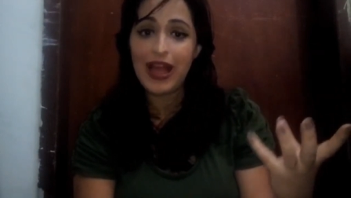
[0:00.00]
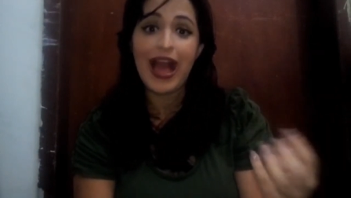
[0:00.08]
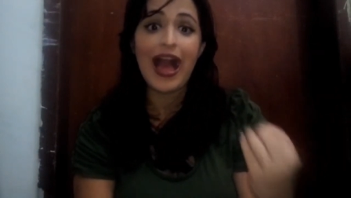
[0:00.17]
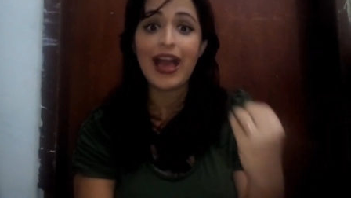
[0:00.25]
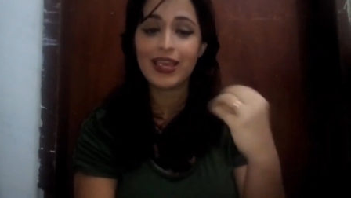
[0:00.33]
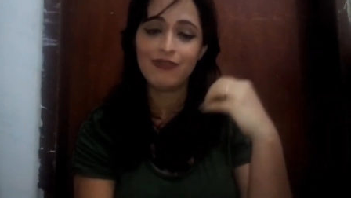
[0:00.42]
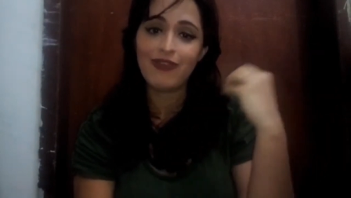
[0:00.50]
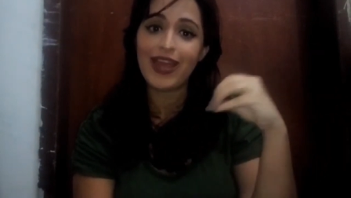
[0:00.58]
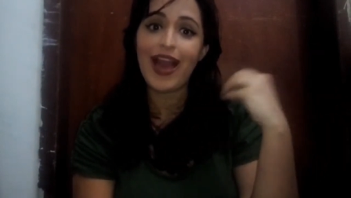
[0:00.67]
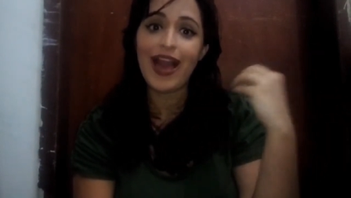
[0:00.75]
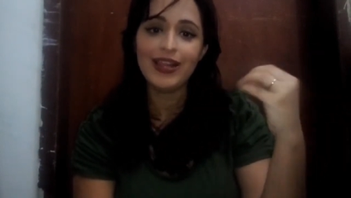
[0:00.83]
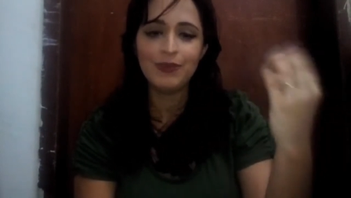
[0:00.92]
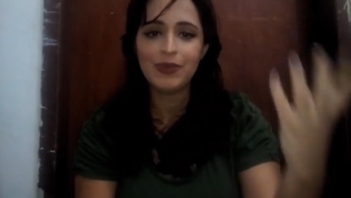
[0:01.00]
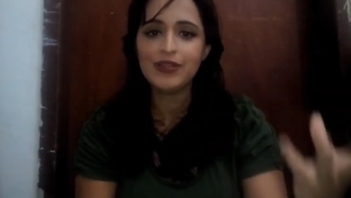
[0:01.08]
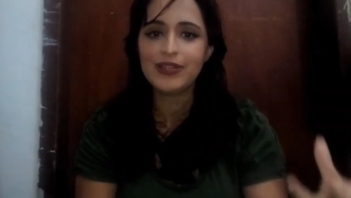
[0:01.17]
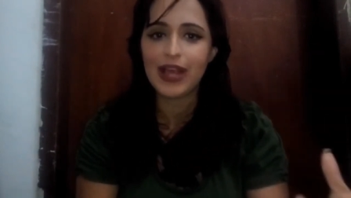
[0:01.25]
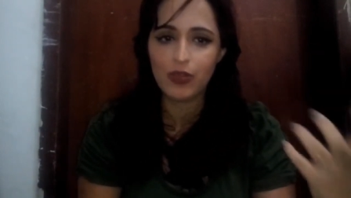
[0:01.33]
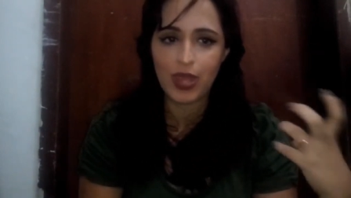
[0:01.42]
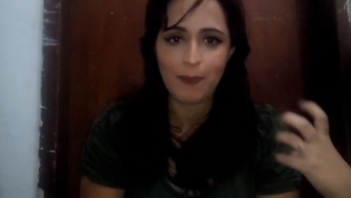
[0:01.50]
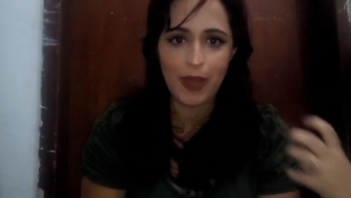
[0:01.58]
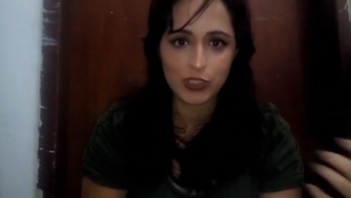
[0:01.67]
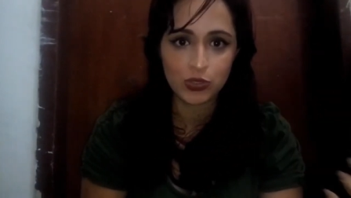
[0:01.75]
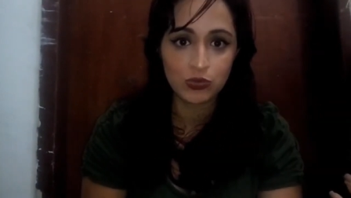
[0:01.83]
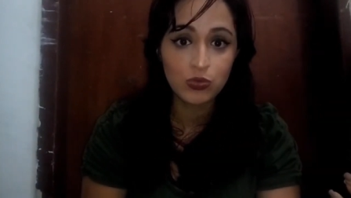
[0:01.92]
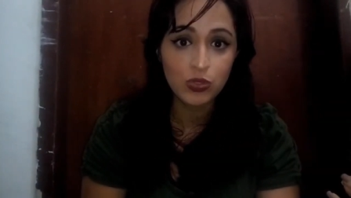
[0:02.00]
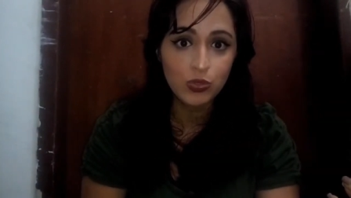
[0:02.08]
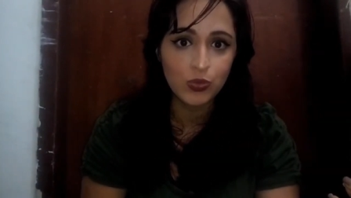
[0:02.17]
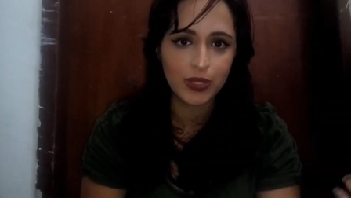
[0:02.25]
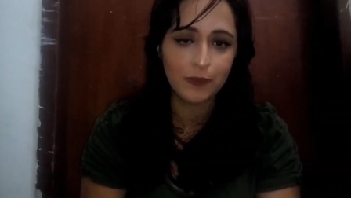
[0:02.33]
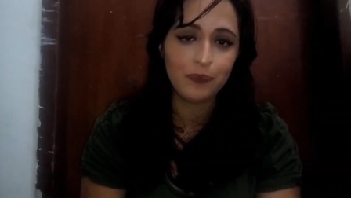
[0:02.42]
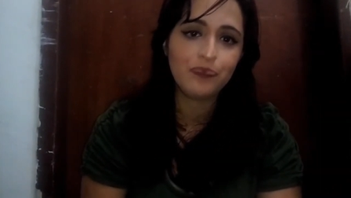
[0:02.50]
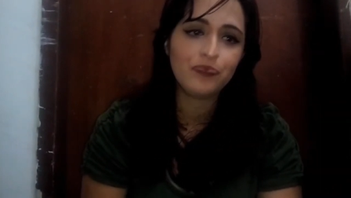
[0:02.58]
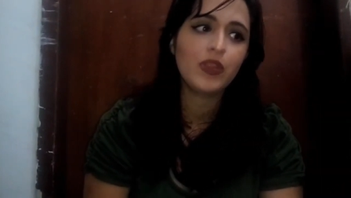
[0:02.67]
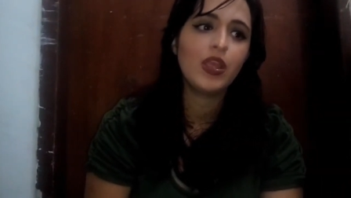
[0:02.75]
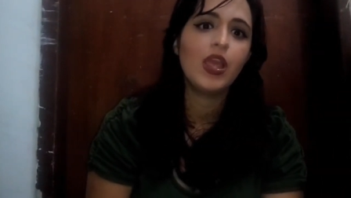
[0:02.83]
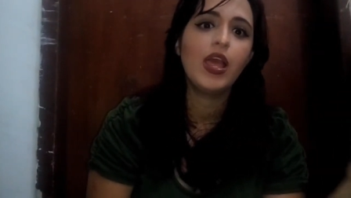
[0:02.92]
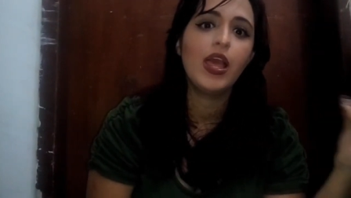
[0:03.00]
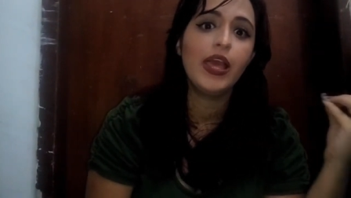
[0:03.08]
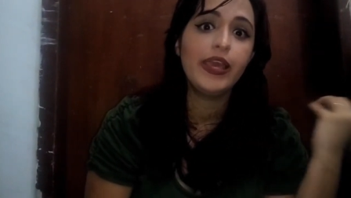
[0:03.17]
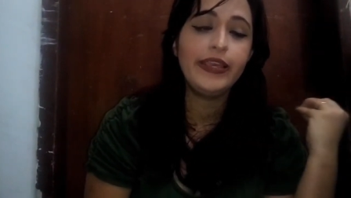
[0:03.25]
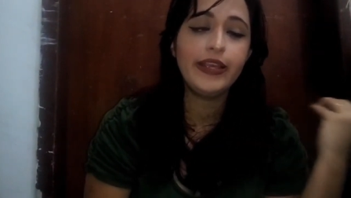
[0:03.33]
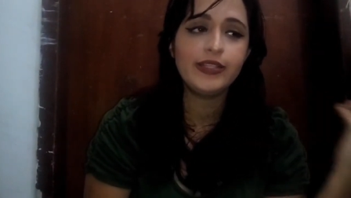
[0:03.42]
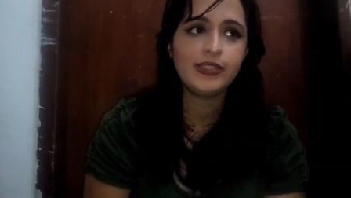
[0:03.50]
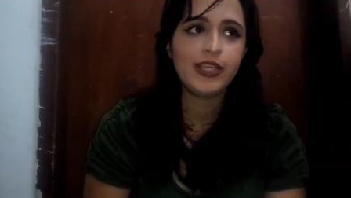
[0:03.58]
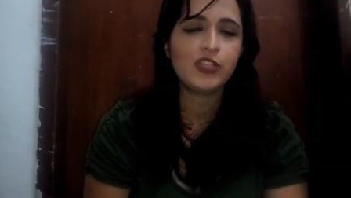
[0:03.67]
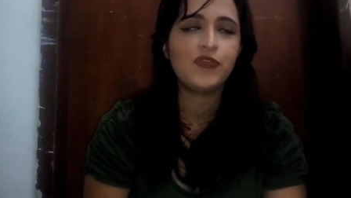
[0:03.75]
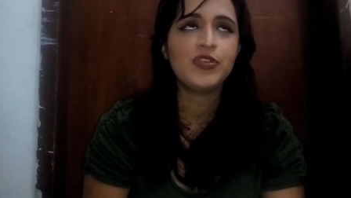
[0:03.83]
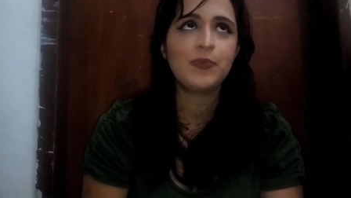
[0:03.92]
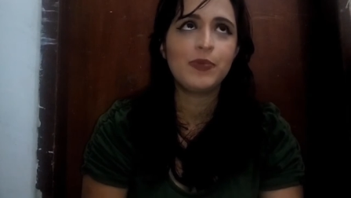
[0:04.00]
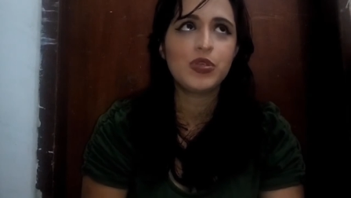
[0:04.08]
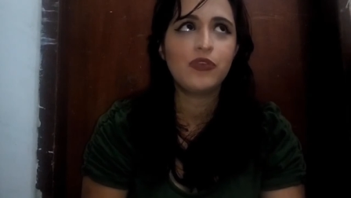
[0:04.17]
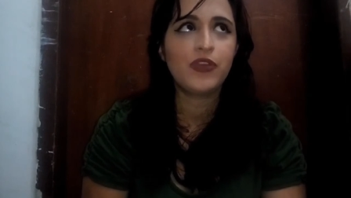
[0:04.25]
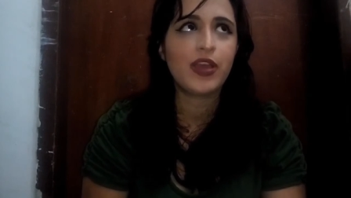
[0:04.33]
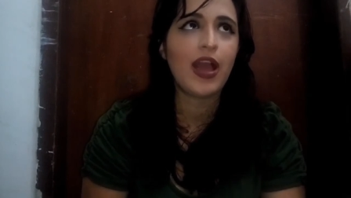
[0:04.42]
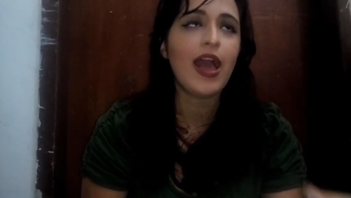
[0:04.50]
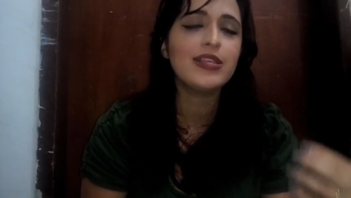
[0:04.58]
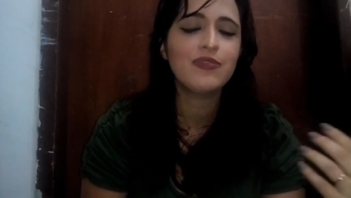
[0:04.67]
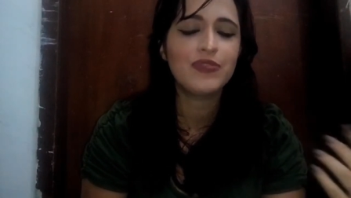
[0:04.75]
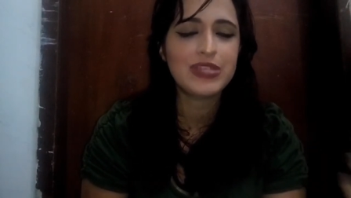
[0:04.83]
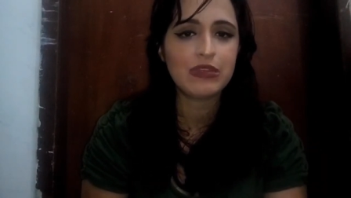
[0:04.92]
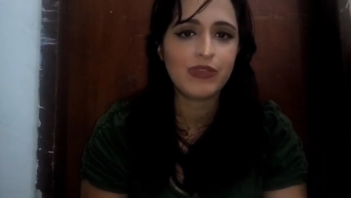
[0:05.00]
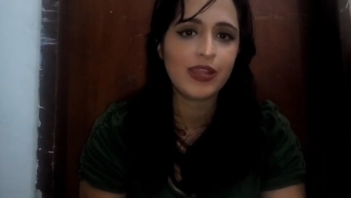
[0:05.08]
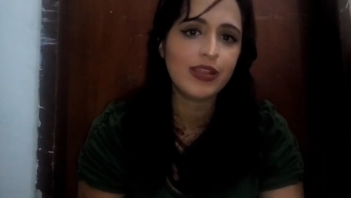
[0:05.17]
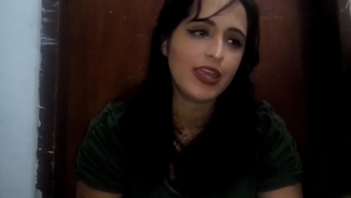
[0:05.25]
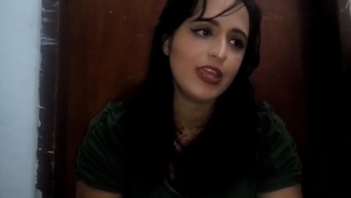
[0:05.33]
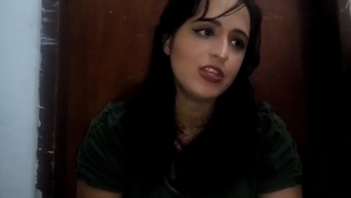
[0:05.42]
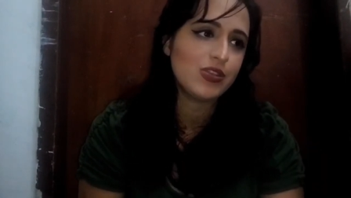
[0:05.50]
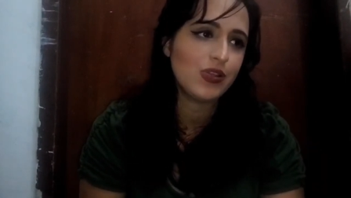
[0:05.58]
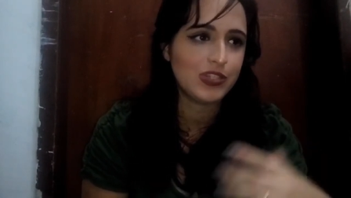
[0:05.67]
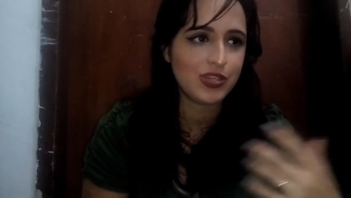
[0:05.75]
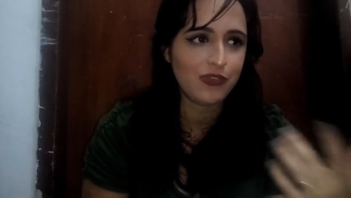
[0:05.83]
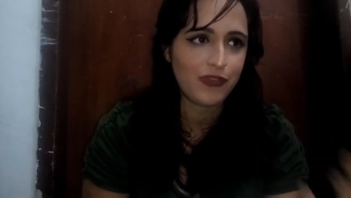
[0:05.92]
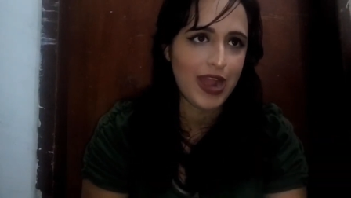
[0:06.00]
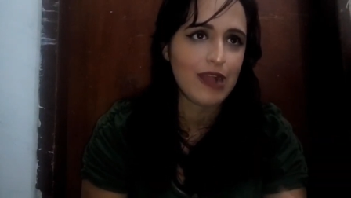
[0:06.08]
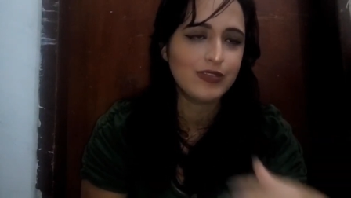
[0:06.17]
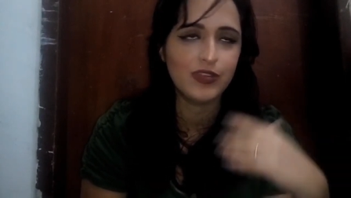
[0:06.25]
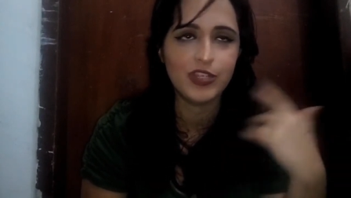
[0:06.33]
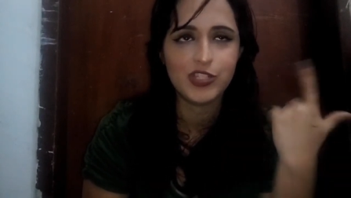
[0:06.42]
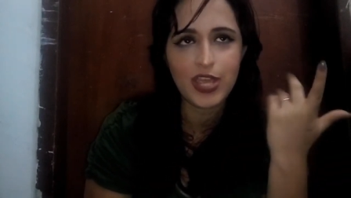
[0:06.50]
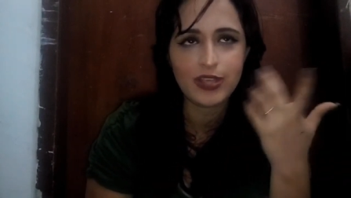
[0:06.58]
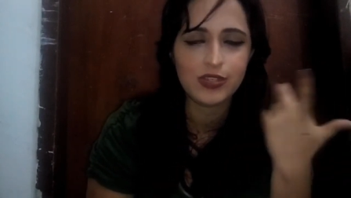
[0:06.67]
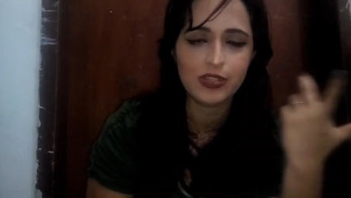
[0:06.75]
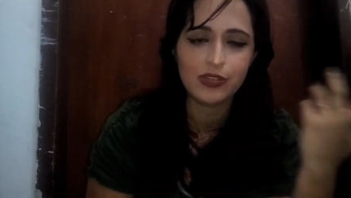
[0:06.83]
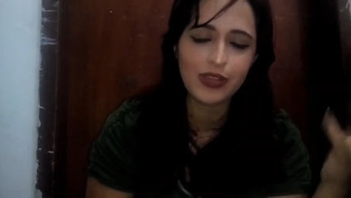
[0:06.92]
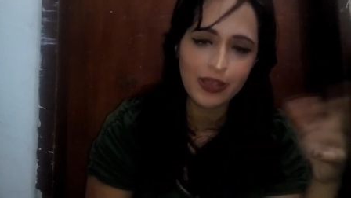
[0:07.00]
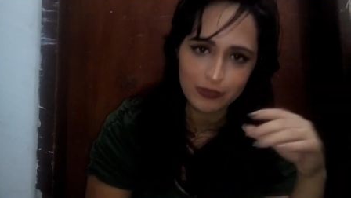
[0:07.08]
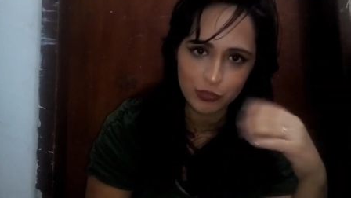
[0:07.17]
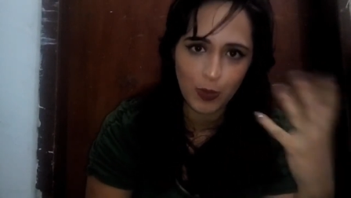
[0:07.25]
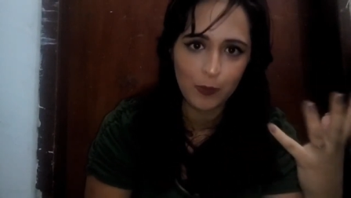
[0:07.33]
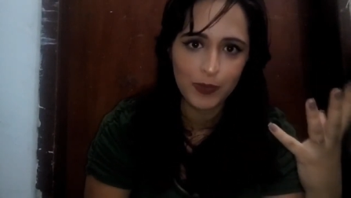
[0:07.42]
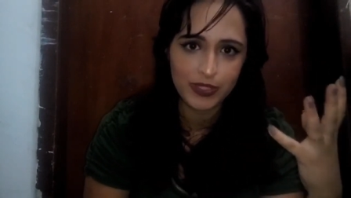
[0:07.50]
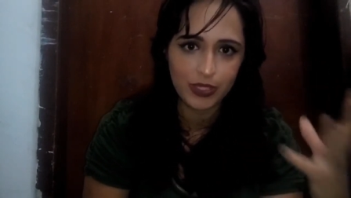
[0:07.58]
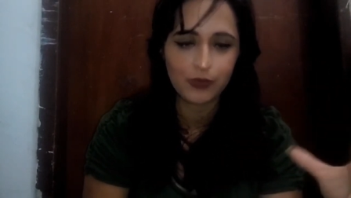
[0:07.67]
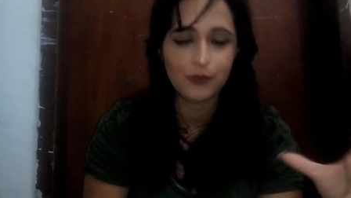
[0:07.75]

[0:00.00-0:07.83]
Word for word: que vai alimentá-lo, que é a parte com gordura. E assim, às vezes a pessoa fica, ah, se você não tem leite, seu leite é fraco, seu leite é isso, né? Os palpiteiros.